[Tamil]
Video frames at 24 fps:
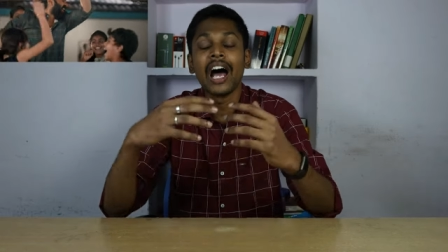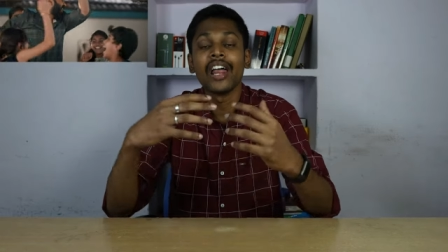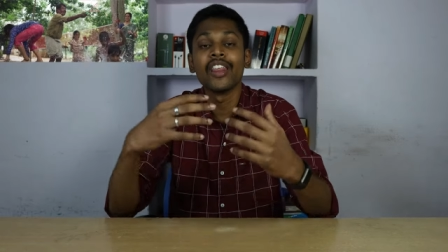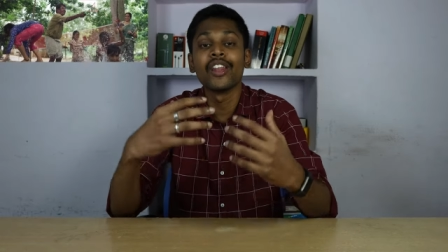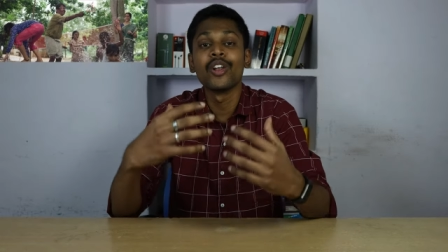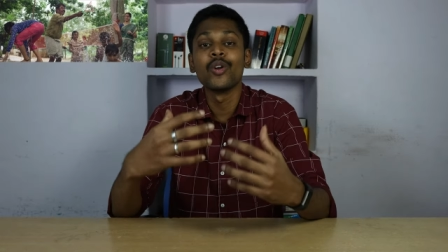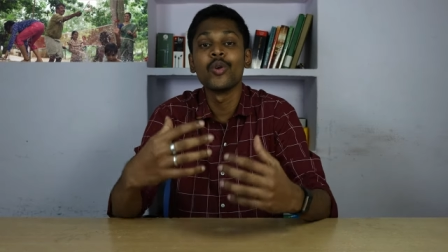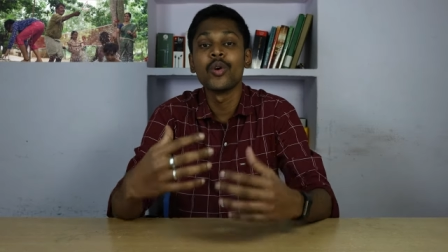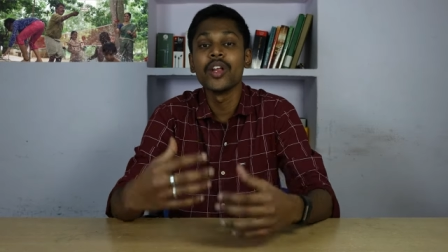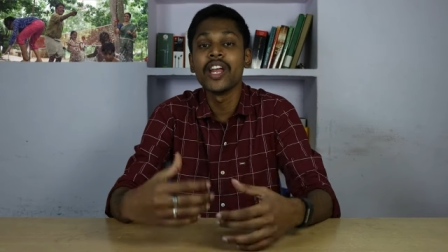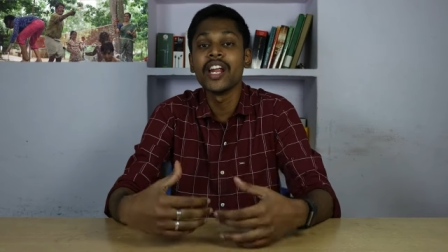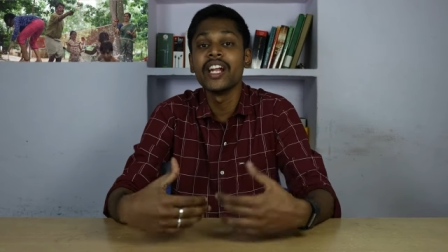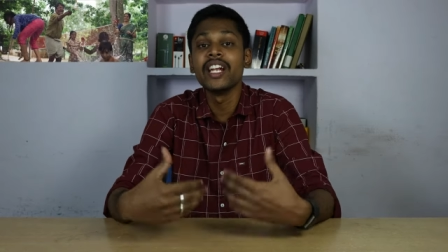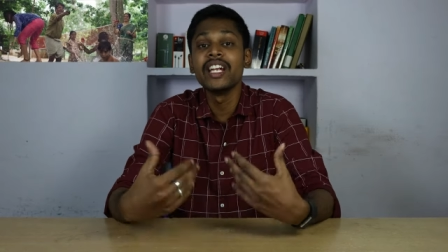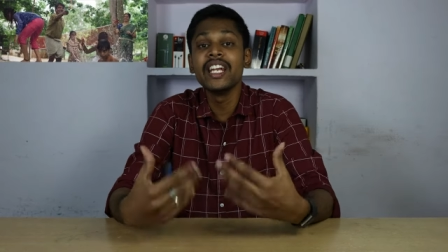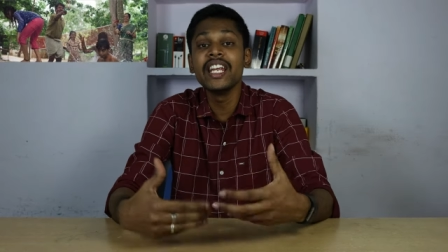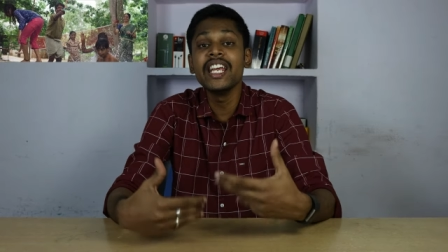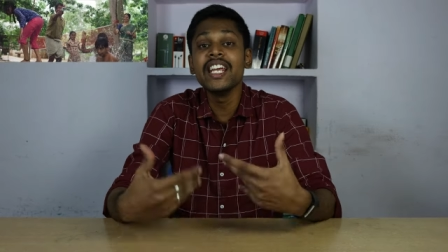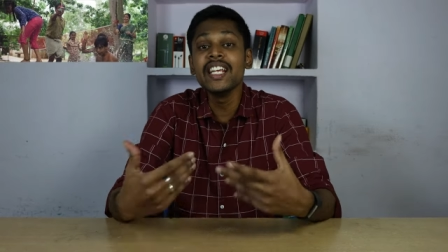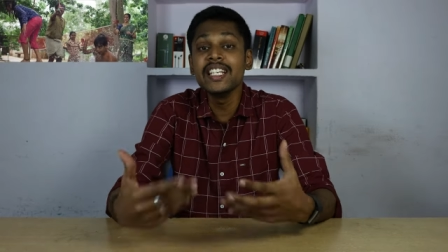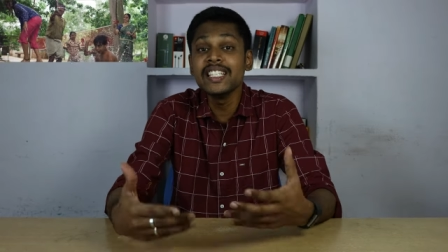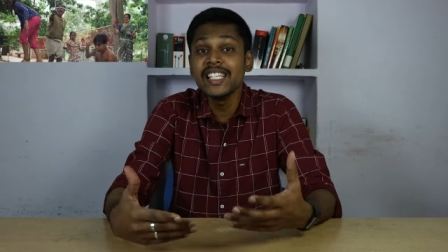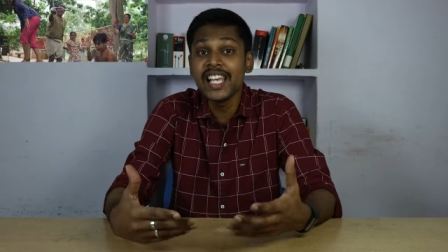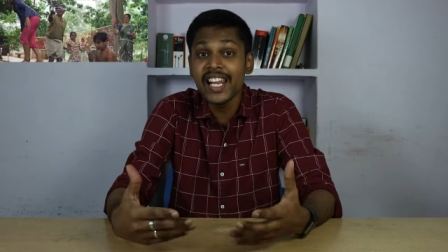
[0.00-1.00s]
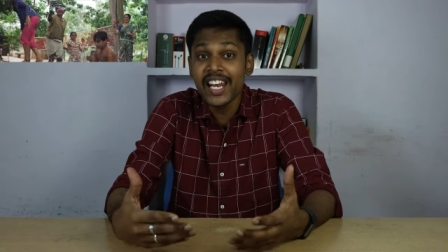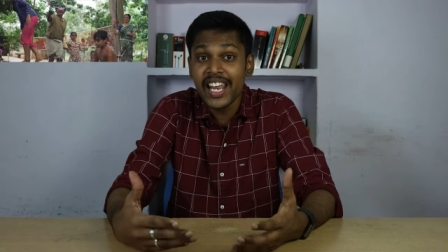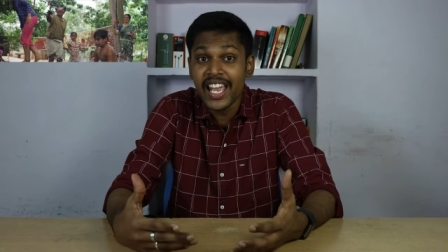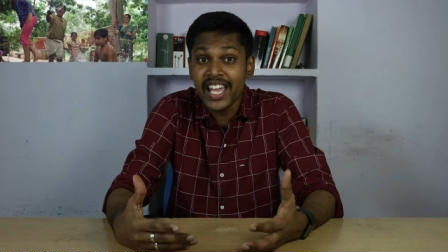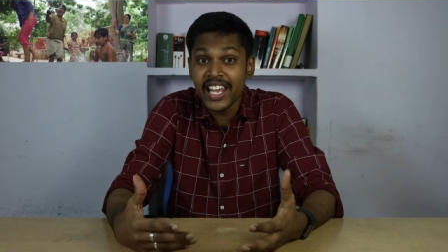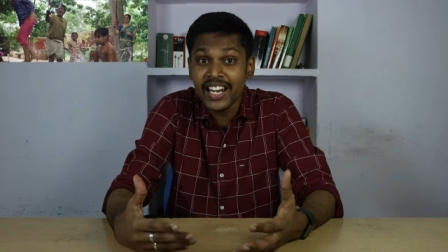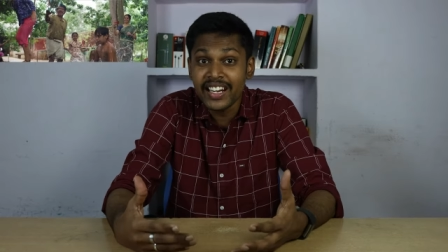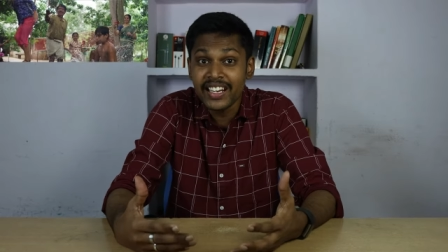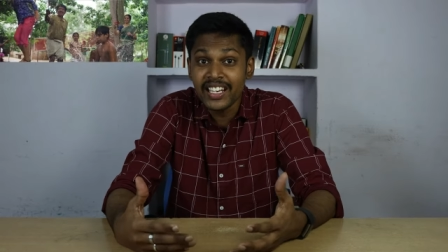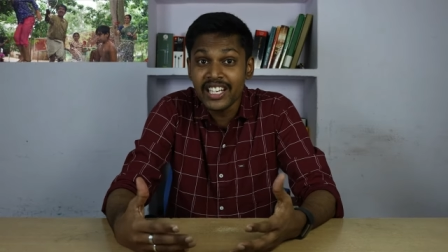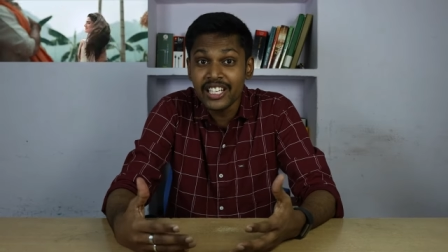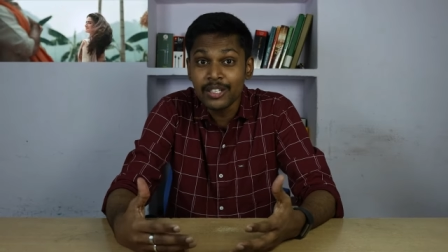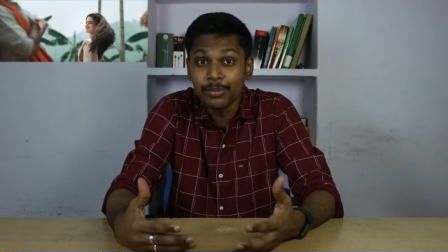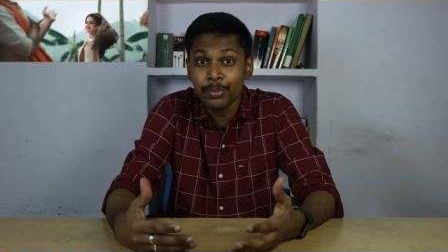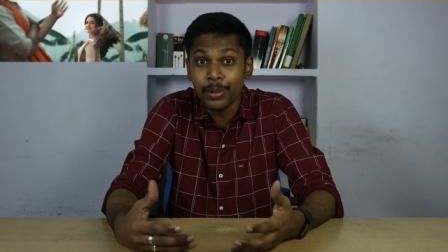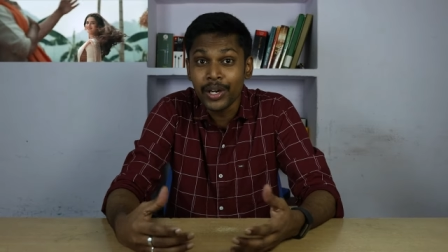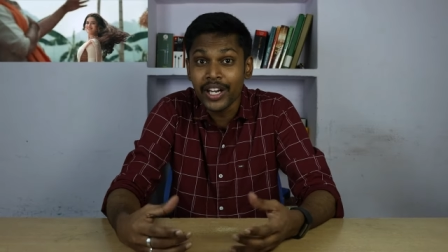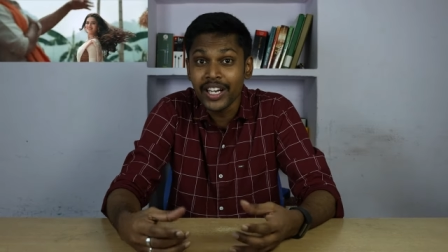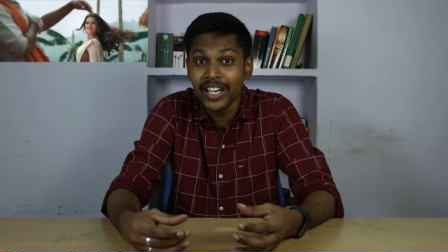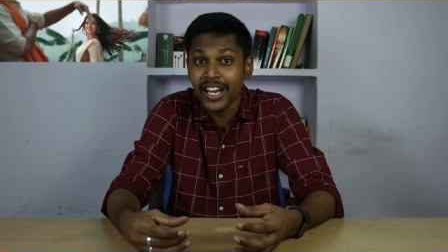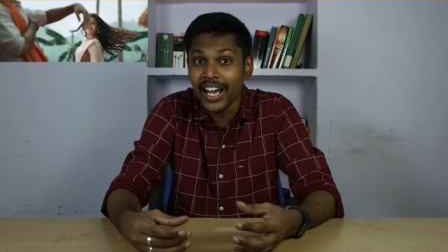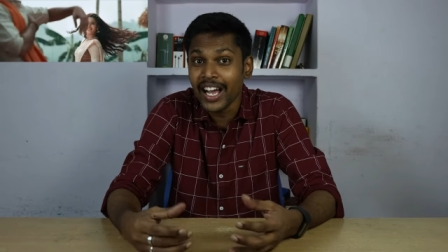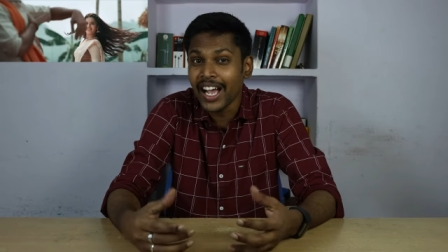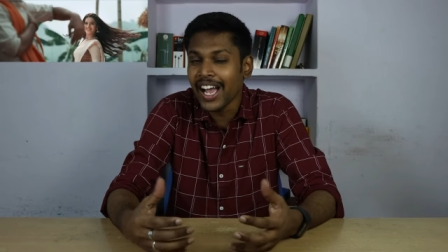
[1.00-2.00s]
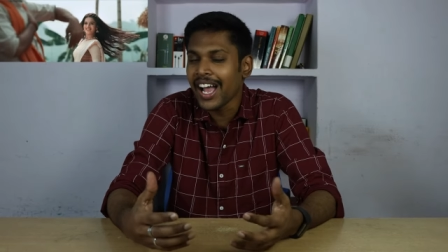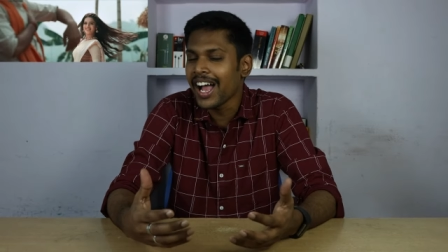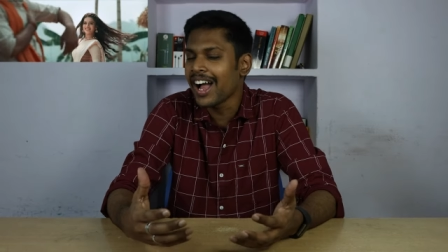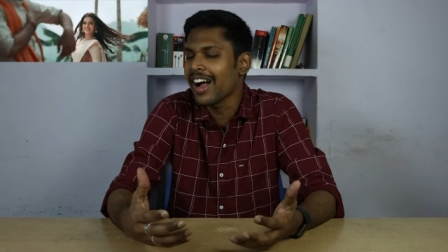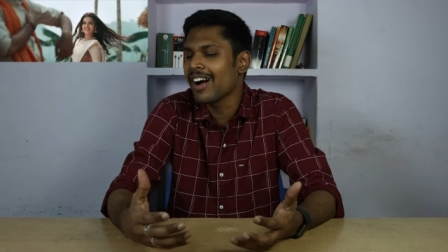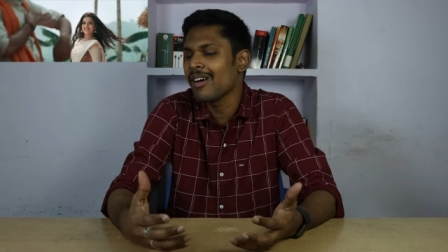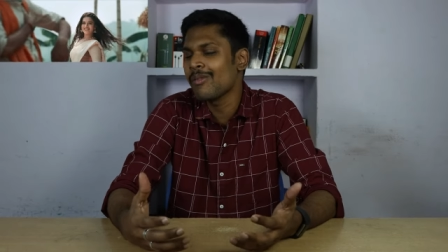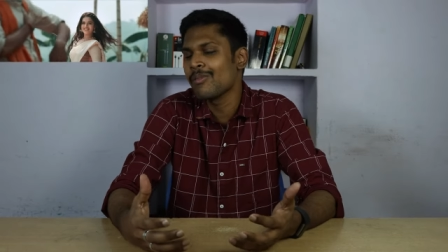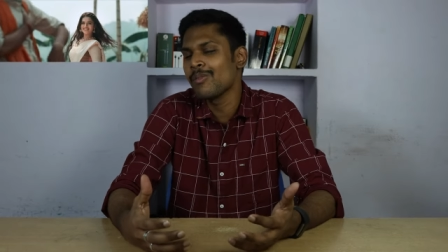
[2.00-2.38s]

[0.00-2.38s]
அதனுடைய டீசரையே ரிலீஸ் பண்ணிட்டாங்க